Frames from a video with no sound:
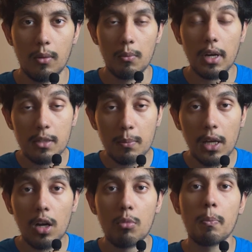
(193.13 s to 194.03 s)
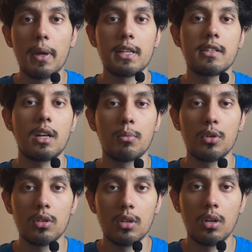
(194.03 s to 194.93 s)
మీరు ఎస్బీఐలో అమౌంట్ పే చేసేటప్పుడు
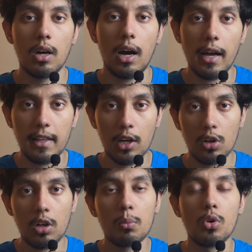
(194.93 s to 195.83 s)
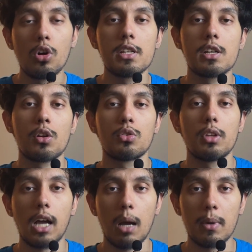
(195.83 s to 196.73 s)
అది ఎలక్ట్రానిక్ మోడ్లోనే జరుగుతుంది
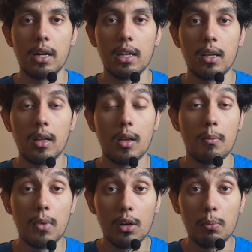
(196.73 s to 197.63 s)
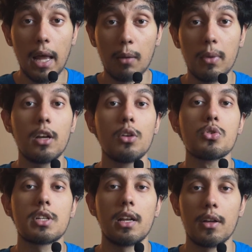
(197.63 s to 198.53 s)
కాబట్టి మీరు బ్లాక్ మనీని యూజ్
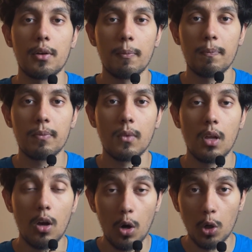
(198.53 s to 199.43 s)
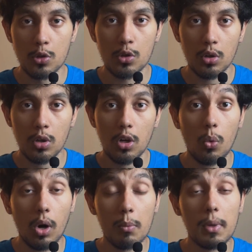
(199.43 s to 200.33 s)
చేయలేరు ఆల్సో
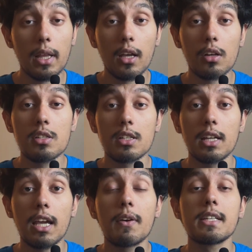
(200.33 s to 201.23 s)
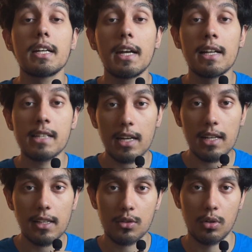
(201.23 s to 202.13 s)
వాడు మీ దగ్గర నుంచి కేవైసీ డీటెయిల్స్ అన్నీ
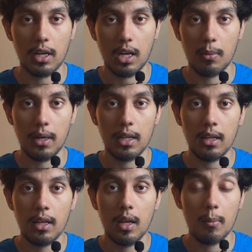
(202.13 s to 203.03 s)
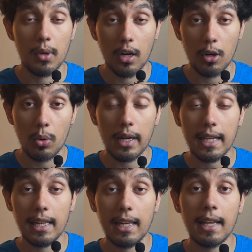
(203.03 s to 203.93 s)
తీసుకుంటారు కాబట్టి మీరు ఎటువంటి
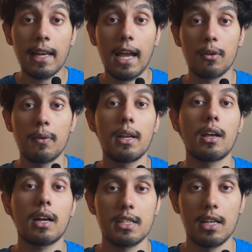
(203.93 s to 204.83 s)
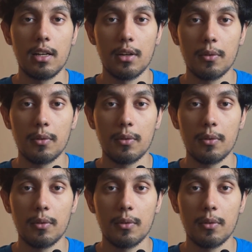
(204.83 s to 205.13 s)
ఇల్లీగల్ యాక్టివిటీ అక్కడ చేయలేరు